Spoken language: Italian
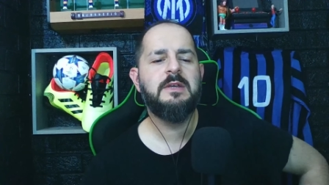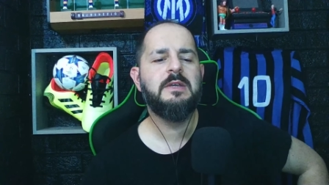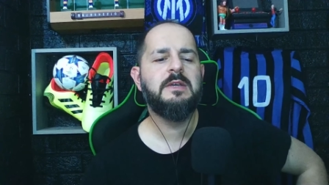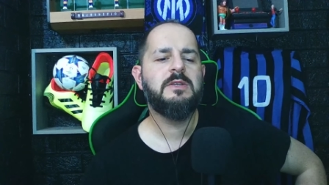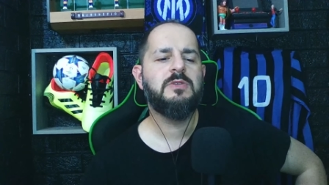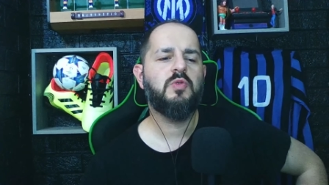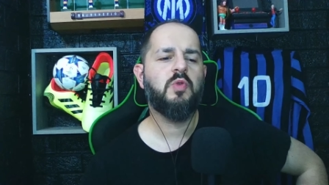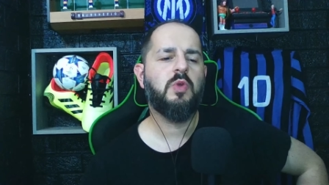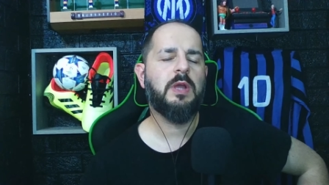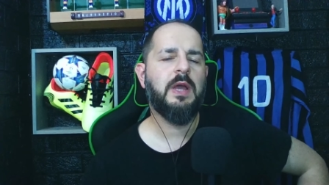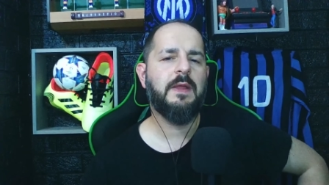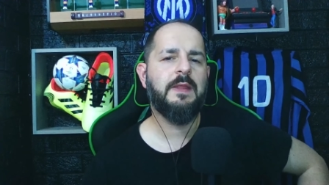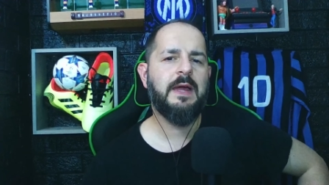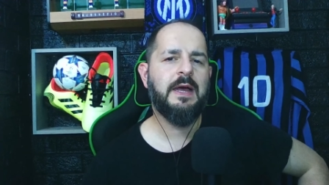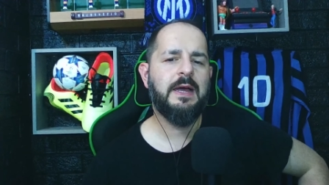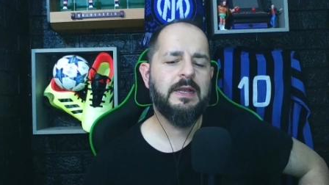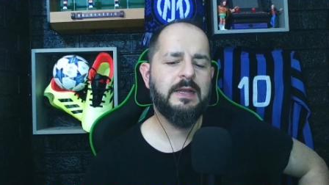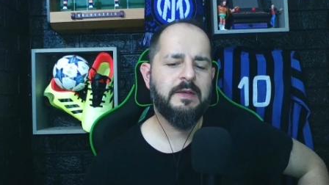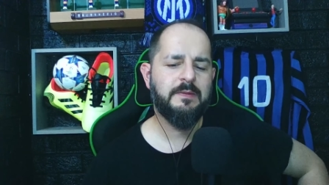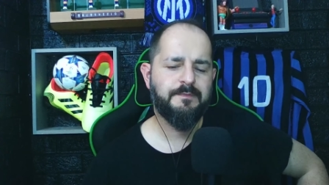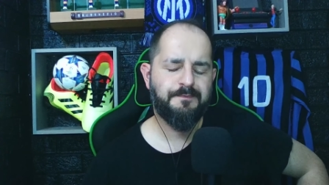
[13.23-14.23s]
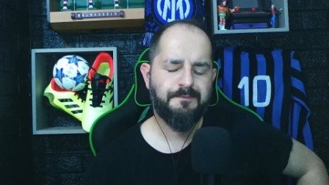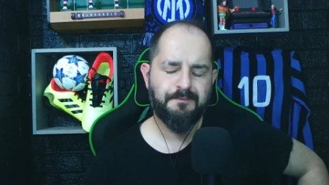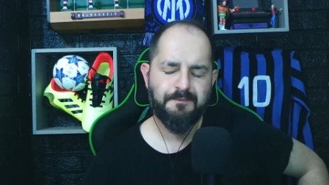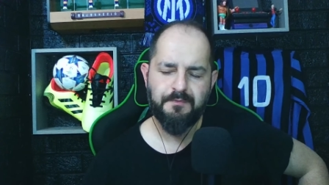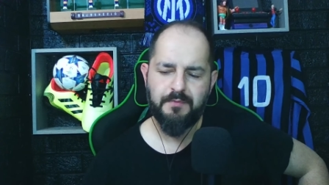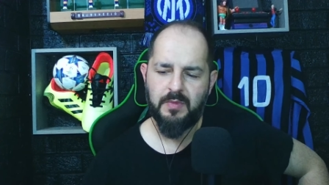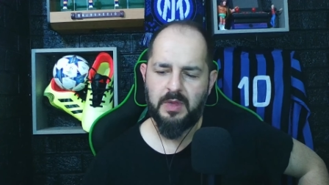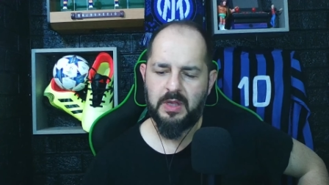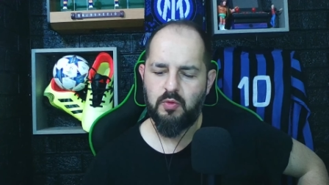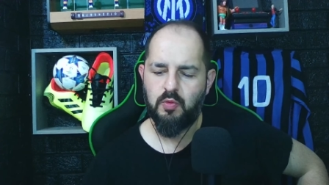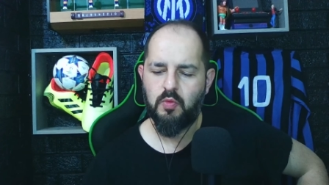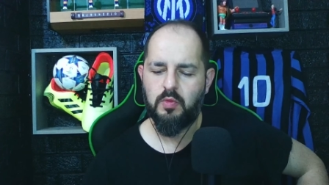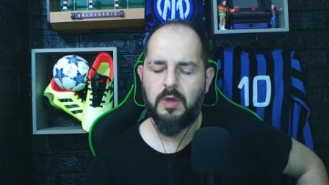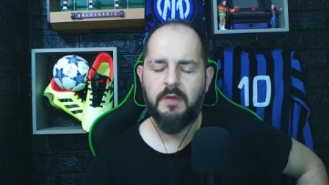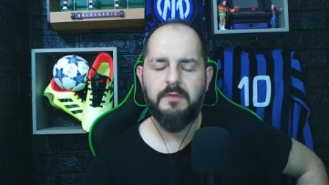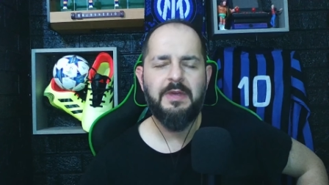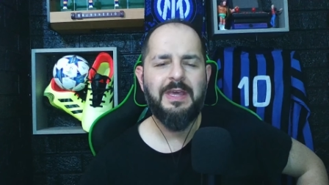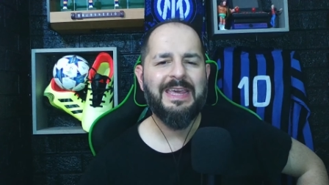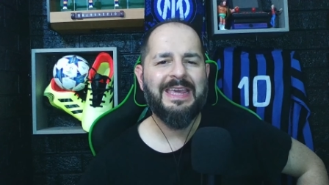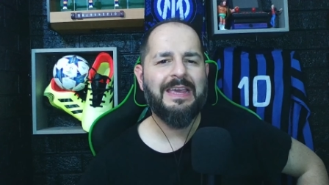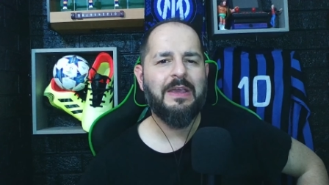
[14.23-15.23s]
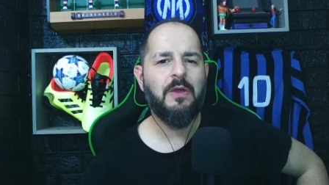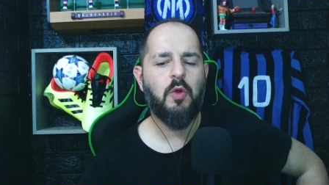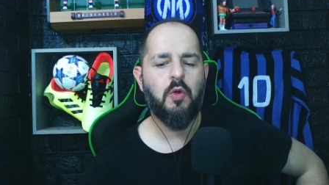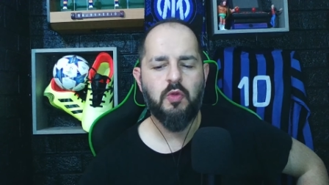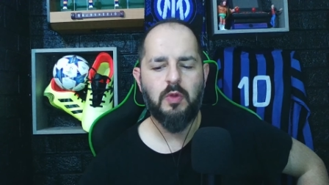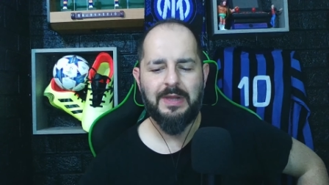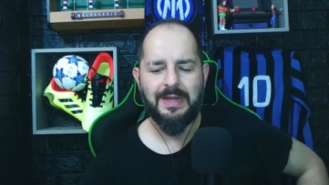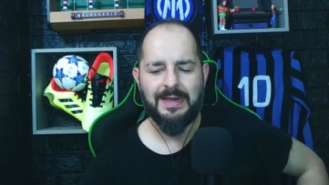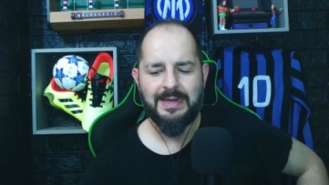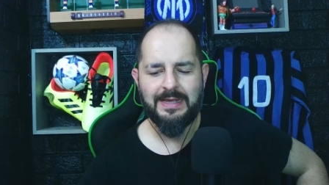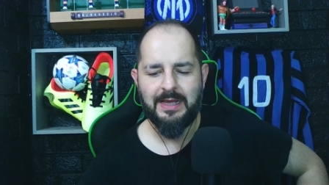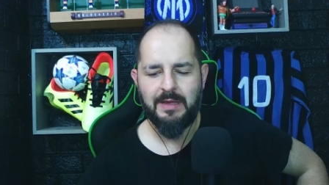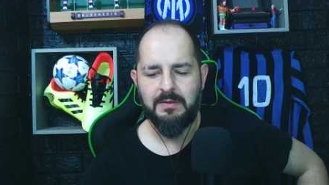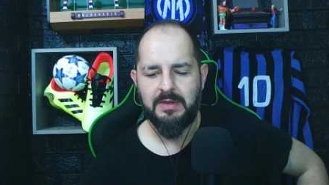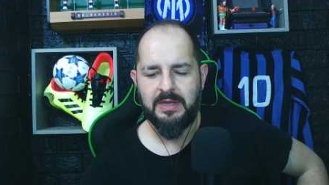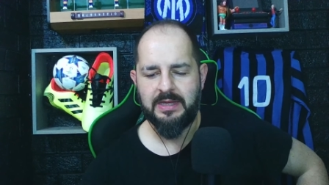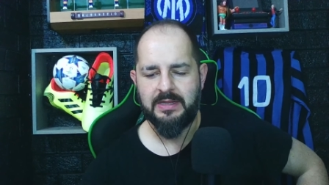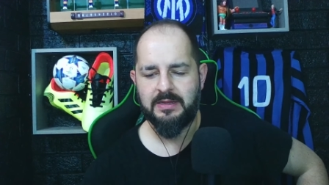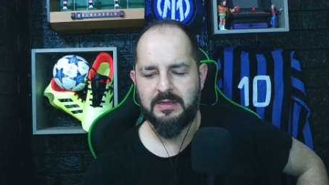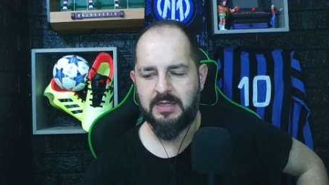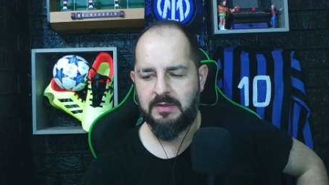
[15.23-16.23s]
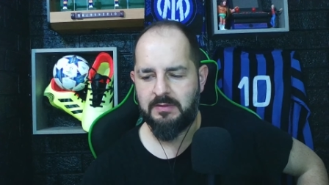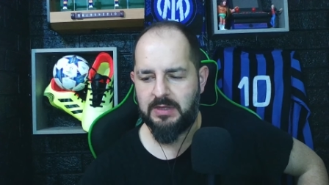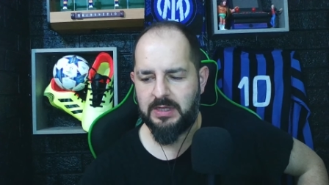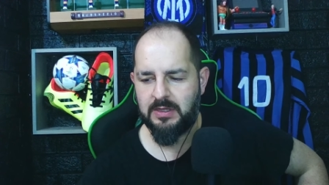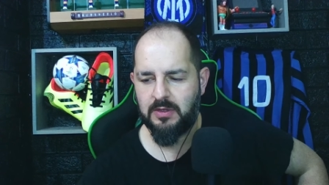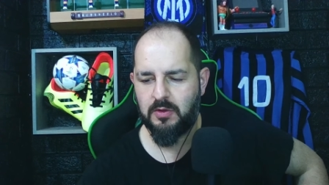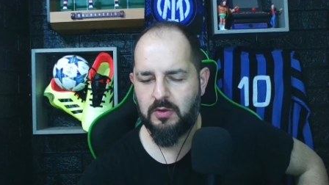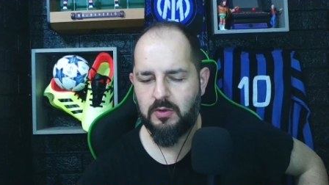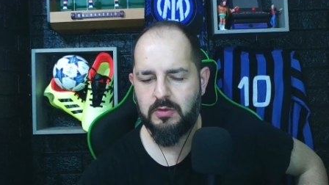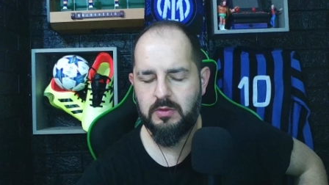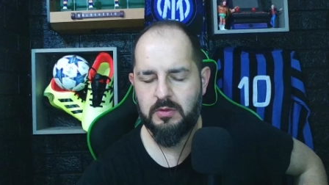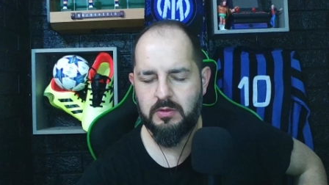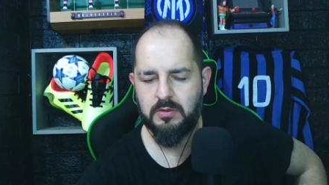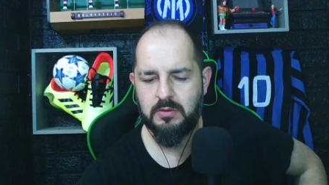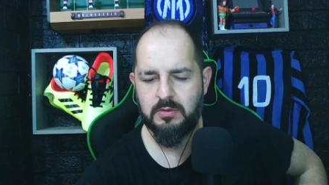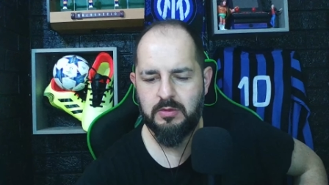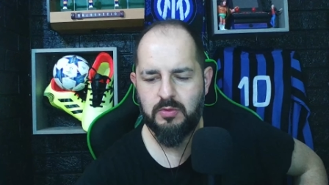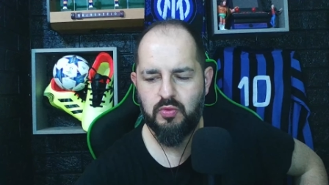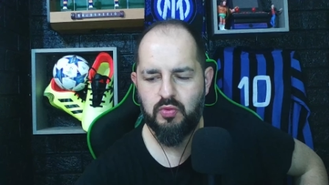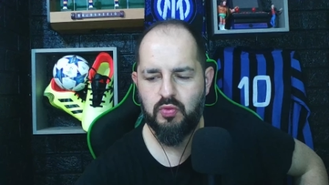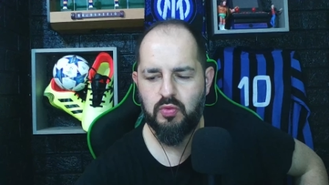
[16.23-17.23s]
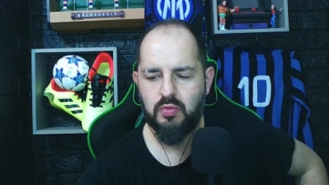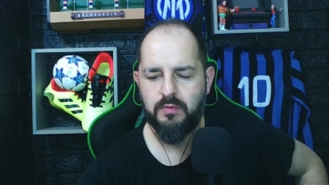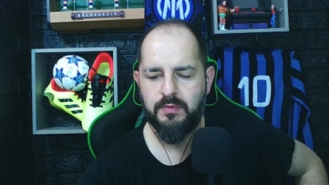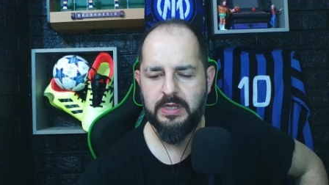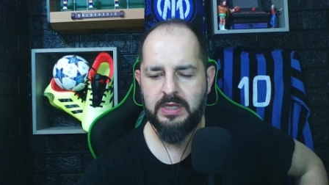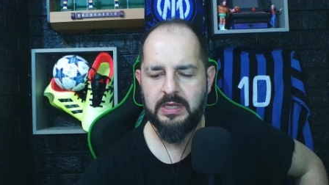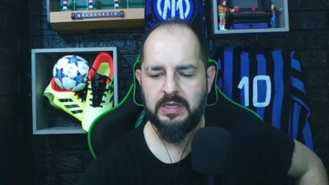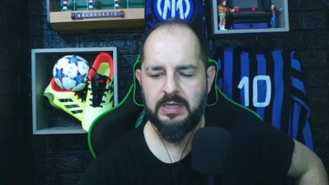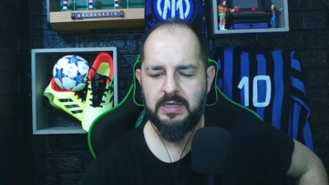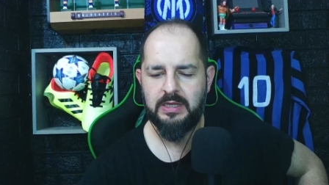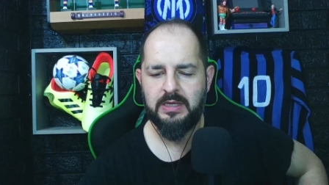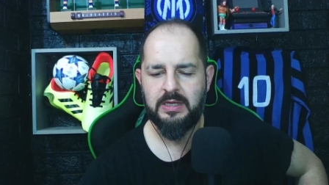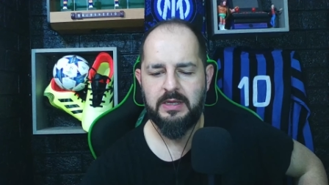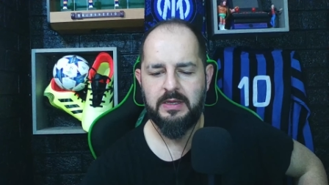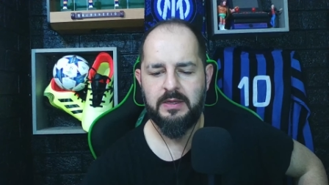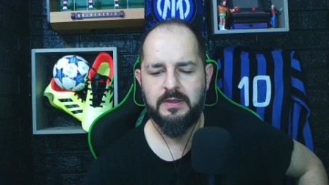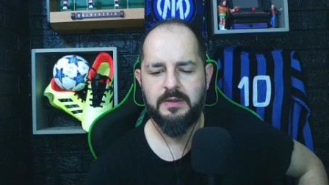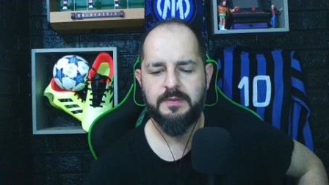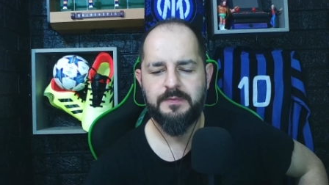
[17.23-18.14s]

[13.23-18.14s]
sul canale. Dunque vincono largamente, vincono Juve e